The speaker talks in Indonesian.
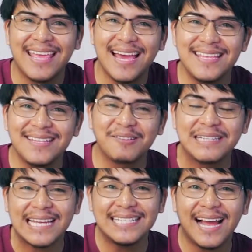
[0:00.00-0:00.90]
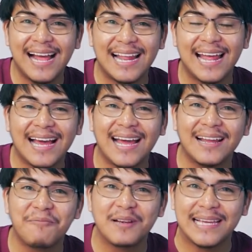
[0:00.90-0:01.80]
Ayahnya tulisannya
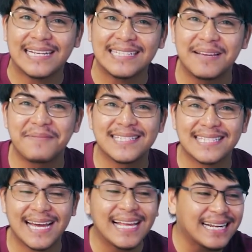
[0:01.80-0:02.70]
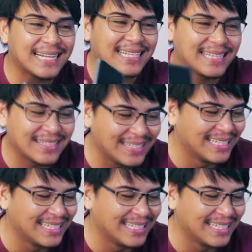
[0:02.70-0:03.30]
anak-anak modern zaman sekarang gitu.